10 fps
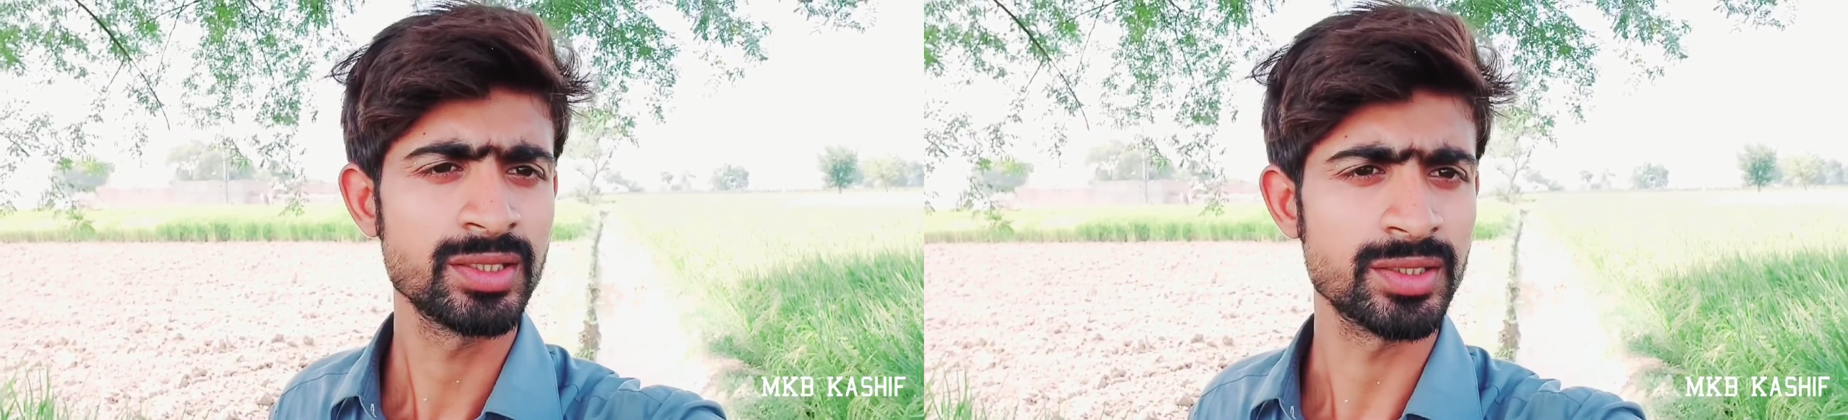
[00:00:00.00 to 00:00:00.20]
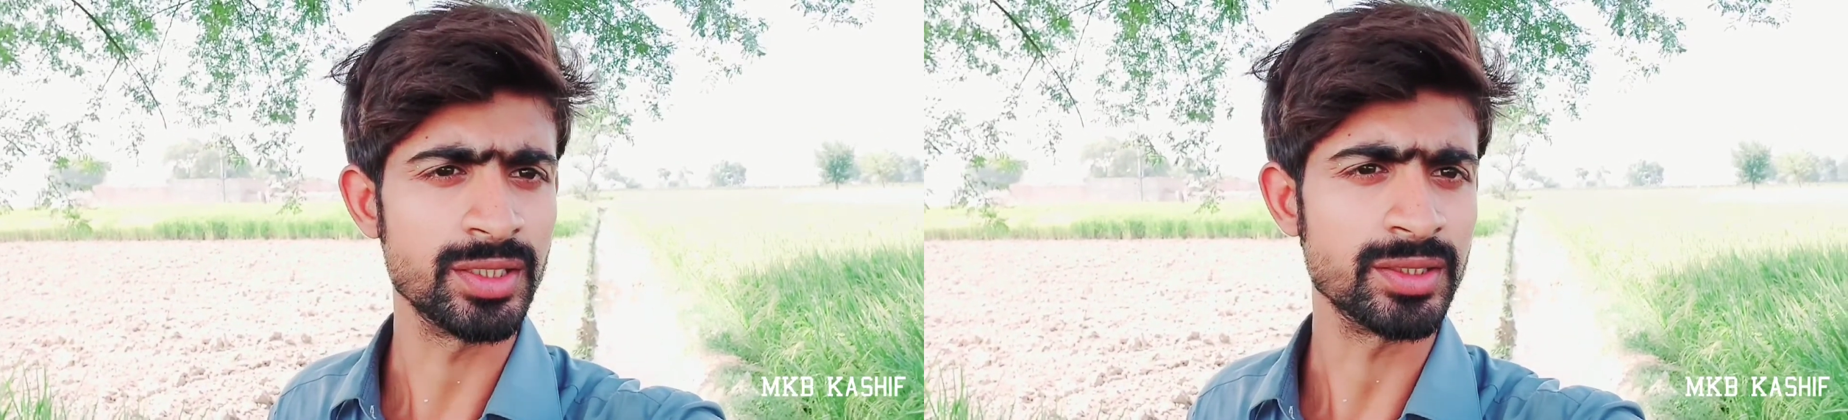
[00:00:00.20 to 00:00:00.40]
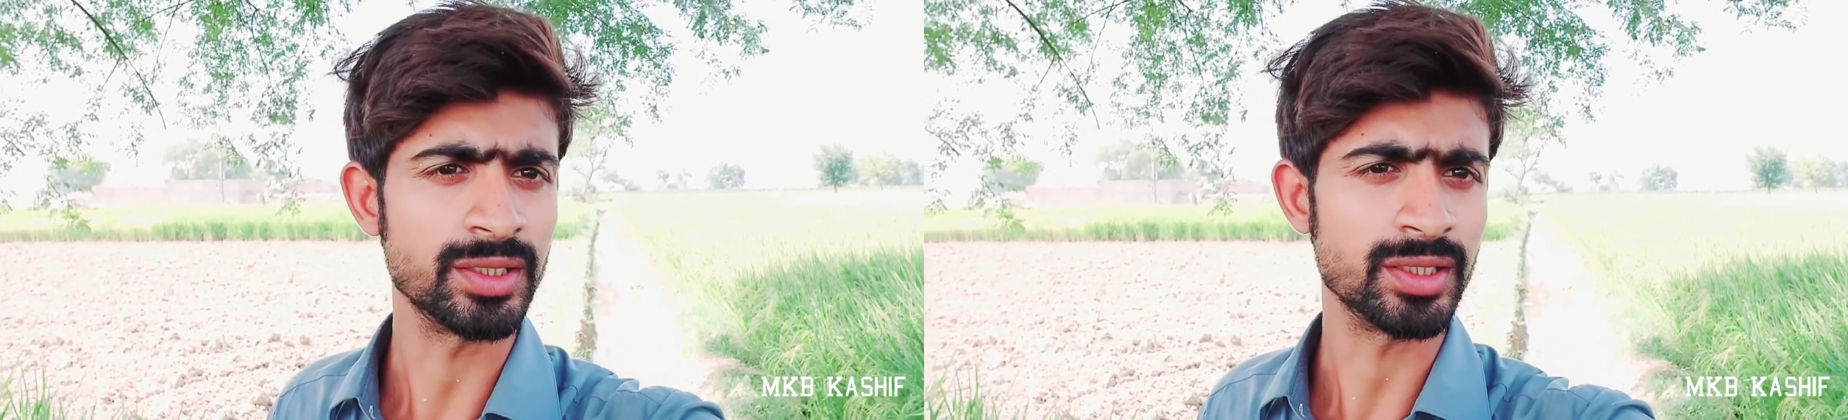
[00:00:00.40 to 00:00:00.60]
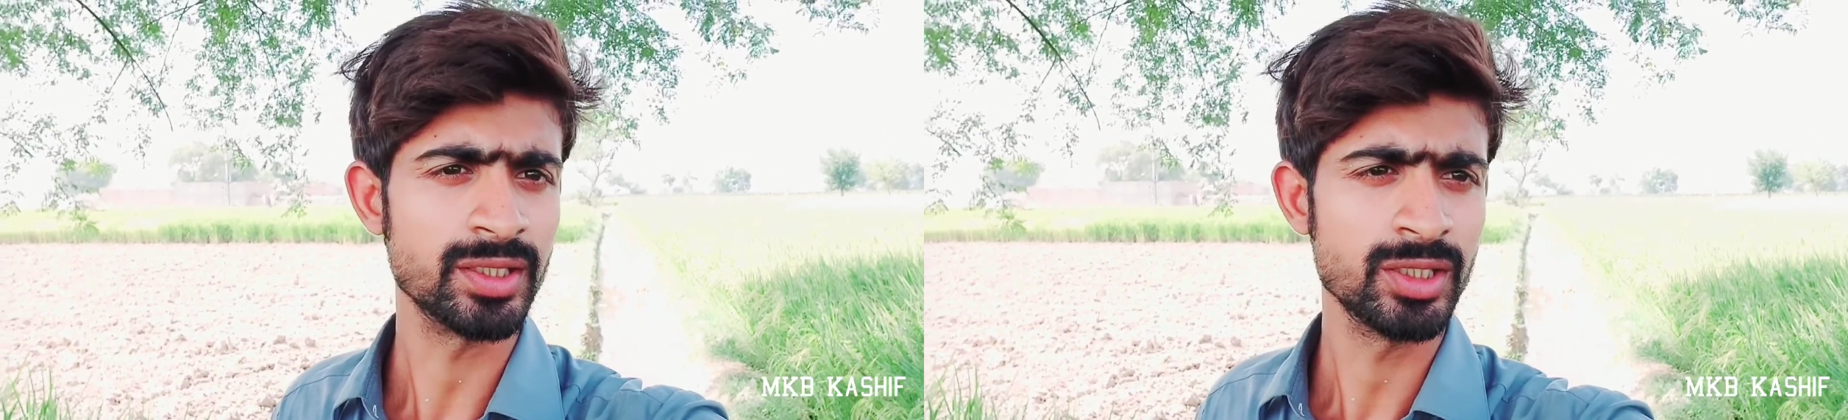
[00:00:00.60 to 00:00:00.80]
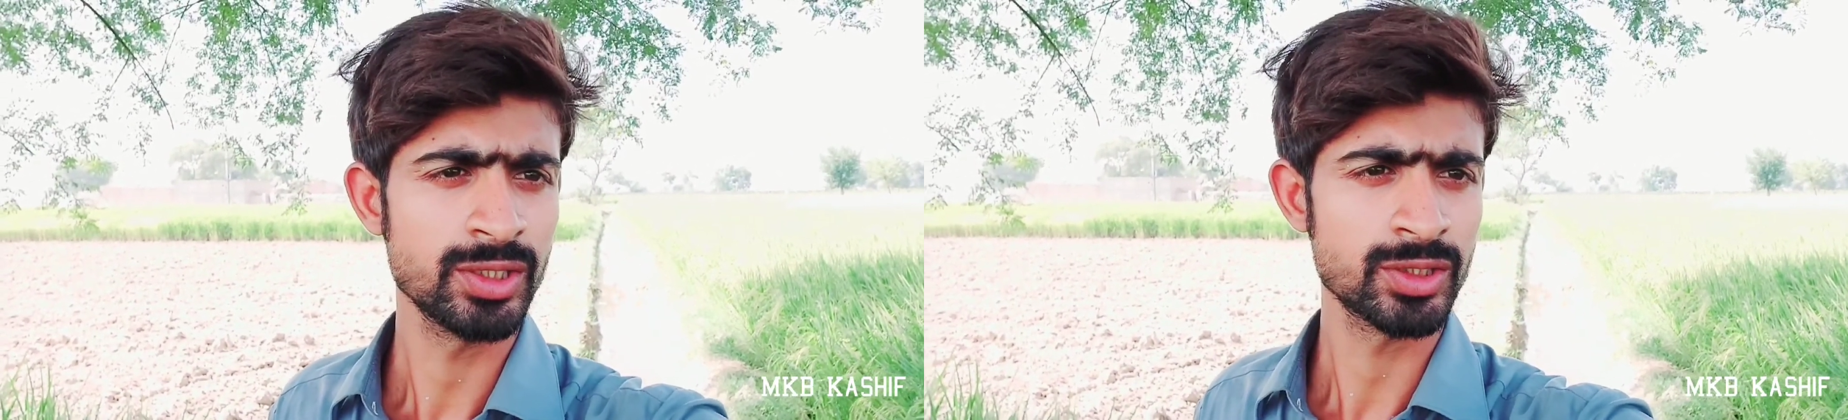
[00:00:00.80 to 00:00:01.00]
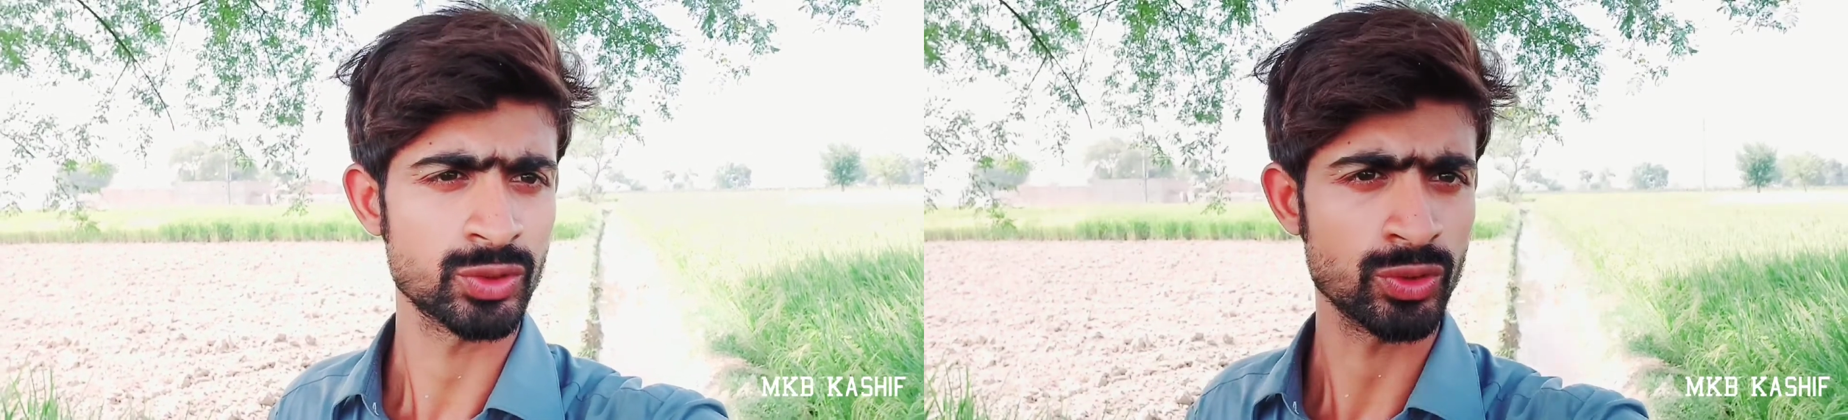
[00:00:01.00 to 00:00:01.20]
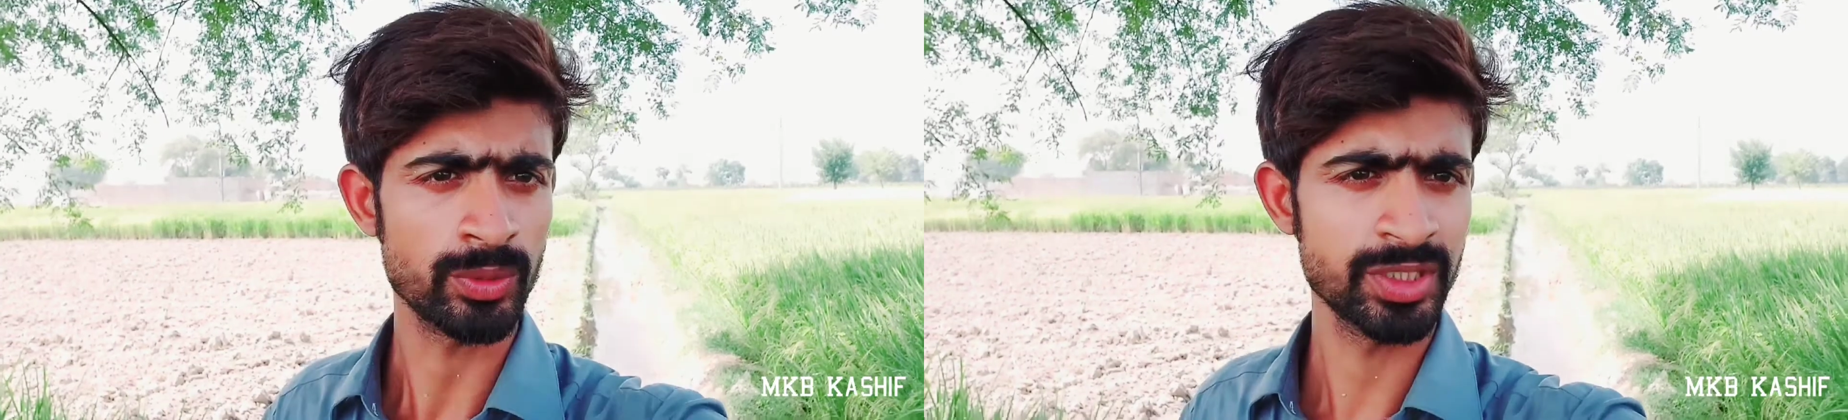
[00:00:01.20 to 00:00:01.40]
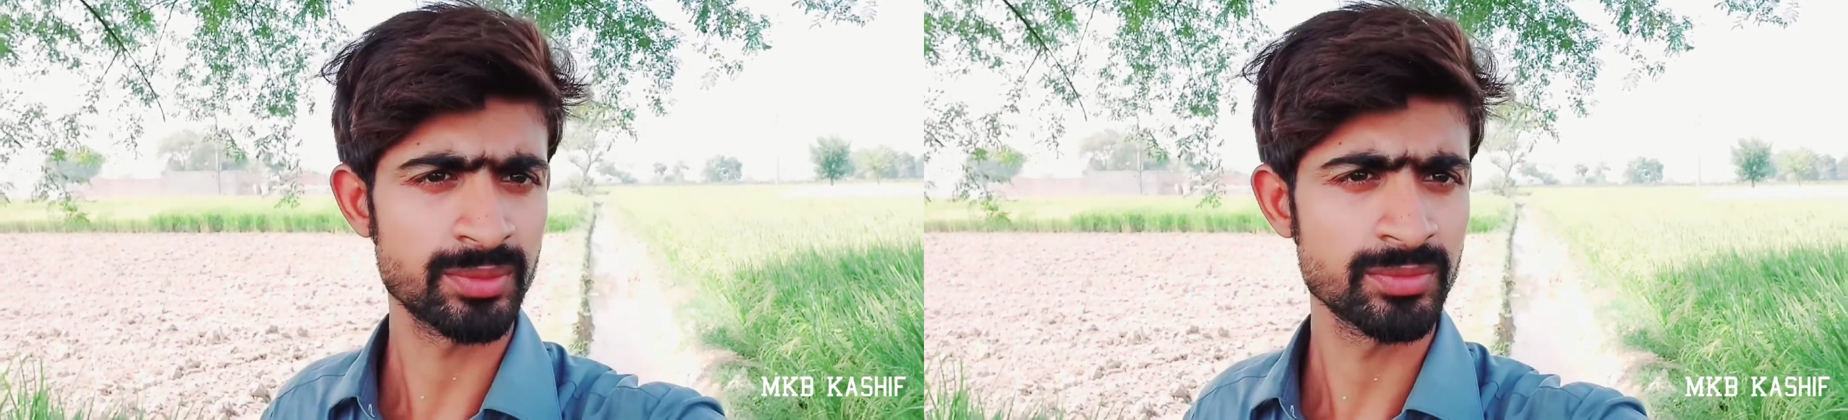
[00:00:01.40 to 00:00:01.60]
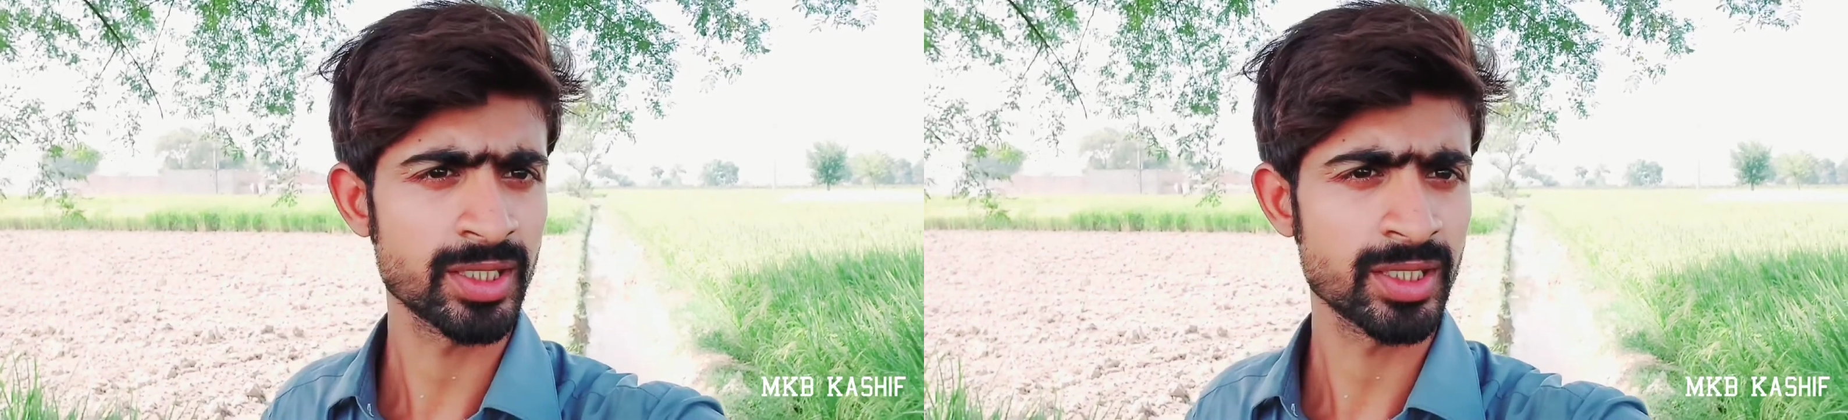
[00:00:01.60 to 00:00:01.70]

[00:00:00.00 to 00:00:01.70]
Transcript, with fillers: दिन के तो अभी हम